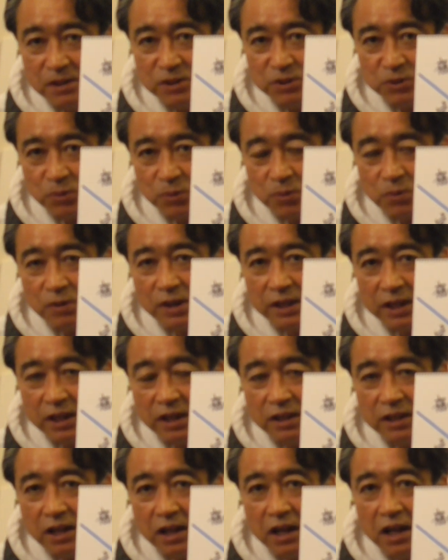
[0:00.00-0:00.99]
そこは
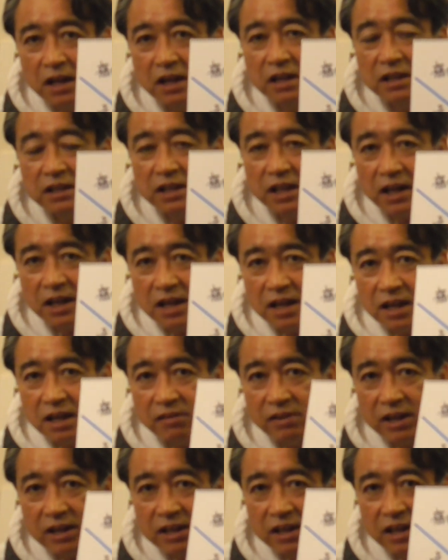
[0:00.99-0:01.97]
ねだから中
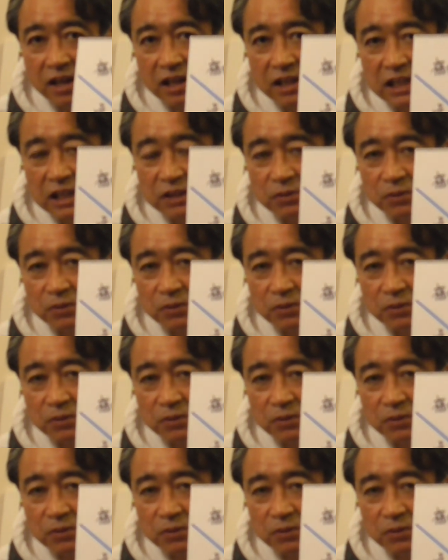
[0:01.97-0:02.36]
川圭太